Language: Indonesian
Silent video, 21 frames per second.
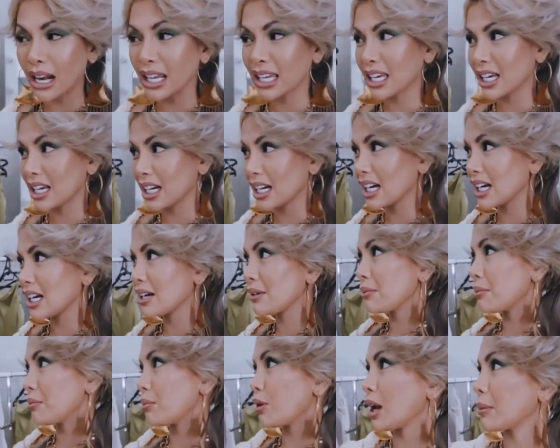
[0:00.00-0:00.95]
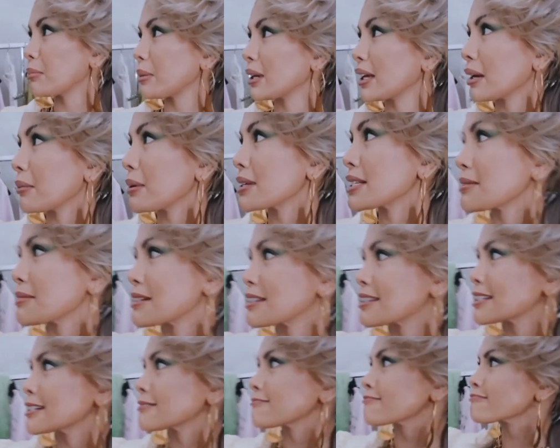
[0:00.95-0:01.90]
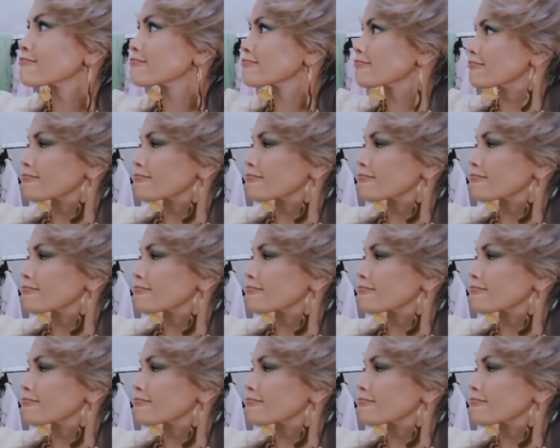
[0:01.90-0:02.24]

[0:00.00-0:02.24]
ia juga dikenal sebagai artis yang memiliki